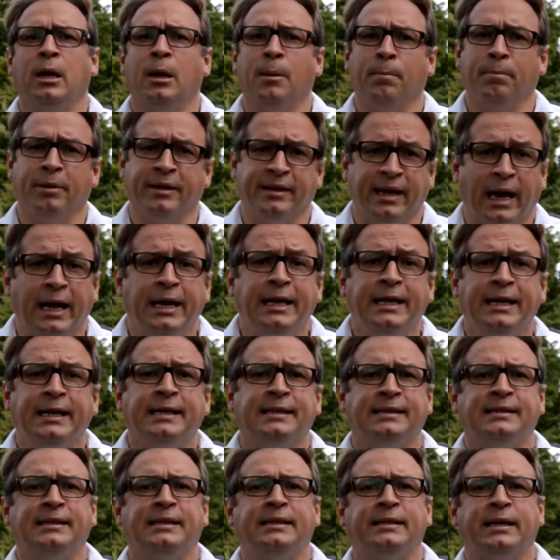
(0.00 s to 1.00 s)
Beteiligen
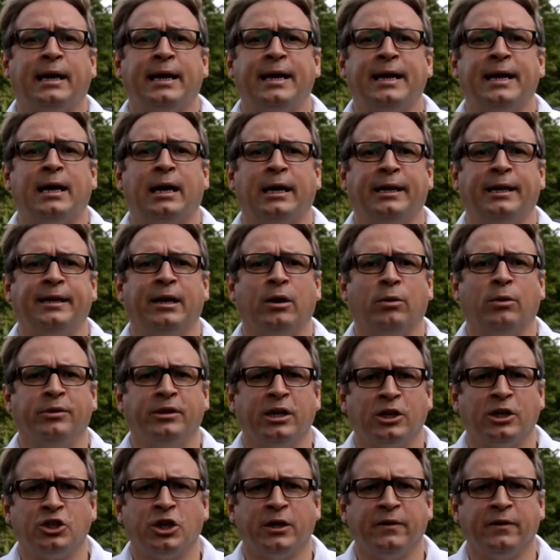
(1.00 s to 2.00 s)
Sie sich daher an der
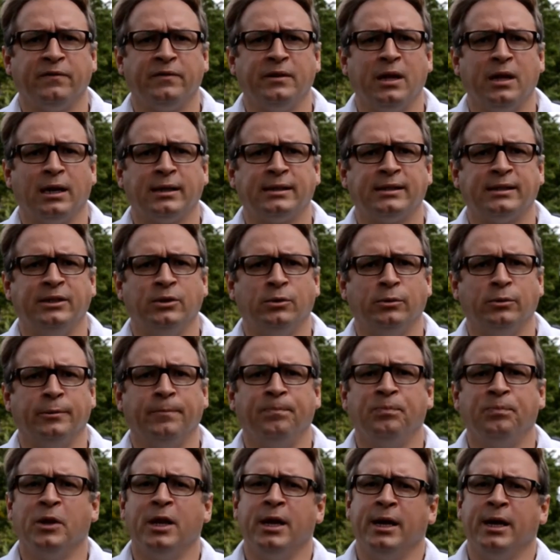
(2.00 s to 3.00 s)
Unterschriftenaktion.
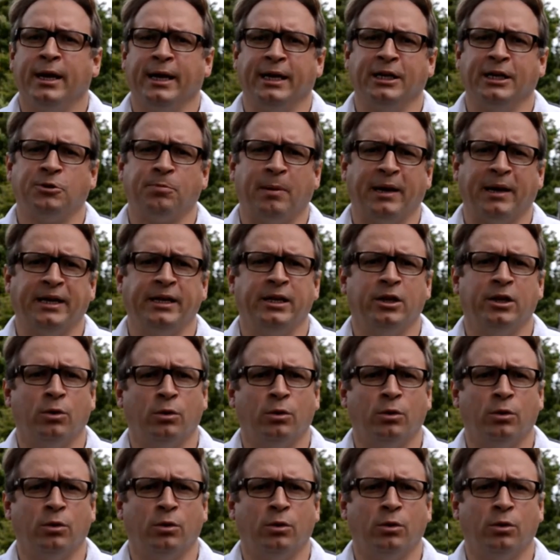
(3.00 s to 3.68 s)
Entsprechende